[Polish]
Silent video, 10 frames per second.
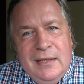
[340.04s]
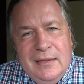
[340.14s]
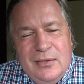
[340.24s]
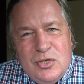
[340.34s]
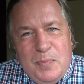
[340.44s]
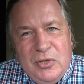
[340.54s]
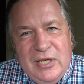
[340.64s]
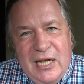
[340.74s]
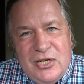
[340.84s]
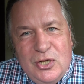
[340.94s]
y, to
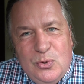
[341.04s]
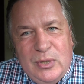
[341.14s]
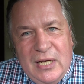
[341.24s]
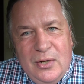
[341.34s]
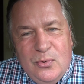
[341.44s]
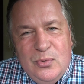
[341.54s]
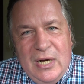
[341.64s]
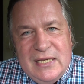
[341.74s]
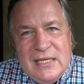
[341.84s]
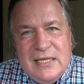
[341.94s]
spotyka się tutaj u
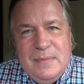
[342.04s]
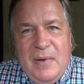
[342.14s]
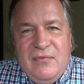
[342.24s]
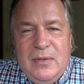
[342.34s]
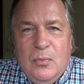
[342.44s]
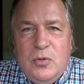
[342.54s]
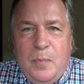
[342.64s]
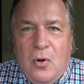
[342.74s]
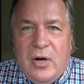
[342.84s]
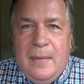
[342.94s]
nas z pewnym
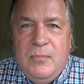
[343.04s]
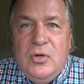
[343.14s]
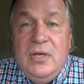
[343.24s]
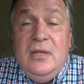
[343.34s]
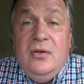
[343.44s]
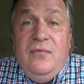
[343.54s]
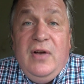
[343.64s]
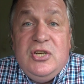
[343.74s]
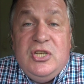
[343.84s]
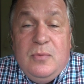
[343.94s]
odporem. No i, no i
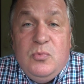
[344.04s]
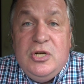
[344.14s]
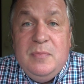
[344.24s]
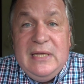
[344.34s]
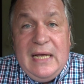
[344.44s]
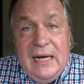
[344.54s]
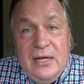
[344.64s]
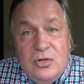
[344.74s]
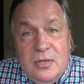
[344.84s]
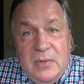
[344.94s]
właśnie, musimy
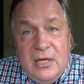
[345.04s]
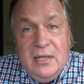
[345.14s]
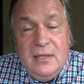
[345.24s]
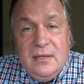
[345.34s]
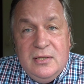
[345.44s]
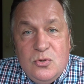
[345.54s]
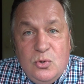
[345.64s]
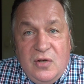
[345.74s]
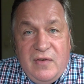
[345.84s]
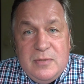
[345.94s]
dalej o tym y,
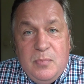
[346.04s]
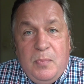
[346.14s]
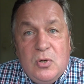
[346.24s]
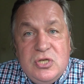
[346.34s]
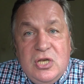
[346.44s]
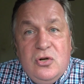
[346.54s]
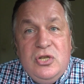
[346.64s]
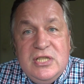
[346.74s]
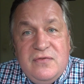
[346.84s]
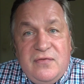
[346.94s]
dyskutować, bo polskie
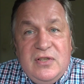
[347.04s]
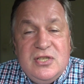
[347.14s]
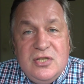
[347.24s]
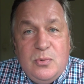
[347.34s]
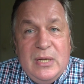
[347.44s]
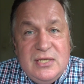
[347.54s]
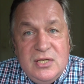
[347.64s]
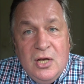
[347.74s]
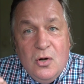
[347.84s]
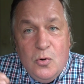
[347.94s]
rolnictwo w tej
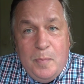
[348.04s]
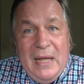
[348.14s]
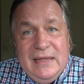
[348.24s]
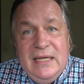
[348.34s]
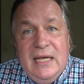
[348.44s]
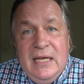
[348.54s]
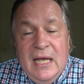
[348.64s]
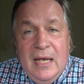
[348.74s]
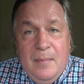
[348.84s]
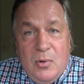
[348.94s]
sytuacji upadnie i
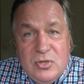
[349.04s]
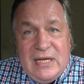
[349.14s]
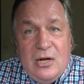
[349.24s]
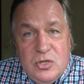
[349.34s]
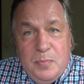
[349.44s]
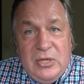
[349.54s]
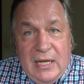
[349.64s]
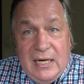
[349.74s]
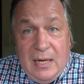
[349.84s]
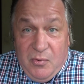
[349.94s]
polska
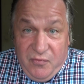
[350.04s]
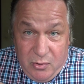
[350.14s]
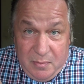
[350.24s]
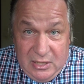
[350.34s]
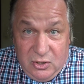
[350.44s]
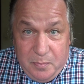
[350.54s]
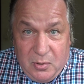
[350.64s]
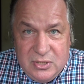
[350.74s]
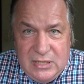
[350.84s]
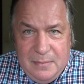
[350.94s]
gospodarka, mówiłem ile to
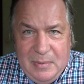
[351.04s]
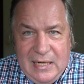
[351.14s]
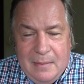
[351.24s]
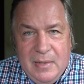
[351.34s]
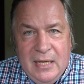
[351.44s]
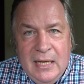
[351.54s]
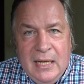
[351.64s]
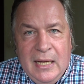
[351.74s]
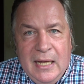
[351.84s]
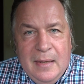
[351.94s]
procent PKB,
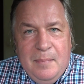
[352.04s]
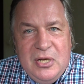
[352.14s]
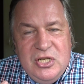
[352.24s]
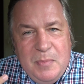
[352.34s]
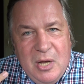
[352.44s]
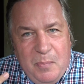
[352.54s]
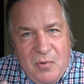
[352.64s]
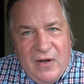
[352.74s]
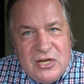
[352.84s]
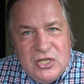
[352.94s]
będzie miała
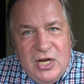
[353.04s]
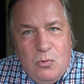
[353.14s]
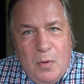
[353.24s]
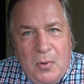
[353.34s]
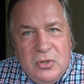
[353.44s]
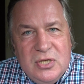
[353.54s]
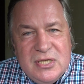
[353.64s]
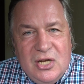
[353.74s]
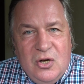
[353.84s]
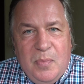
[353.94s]
poważne kłopoty
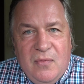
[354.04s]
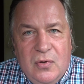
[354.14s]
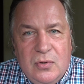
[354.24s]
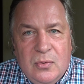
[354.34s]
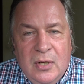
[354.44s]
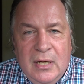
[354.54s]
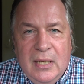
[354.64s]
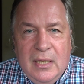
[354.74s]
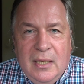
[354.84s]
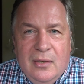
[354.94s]
z tego powodu.
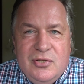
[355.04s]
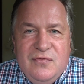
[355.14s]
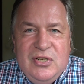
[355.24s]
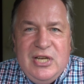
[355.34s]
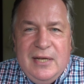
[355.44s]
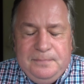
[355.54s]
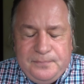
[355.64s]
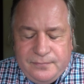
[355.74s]
Oczywiście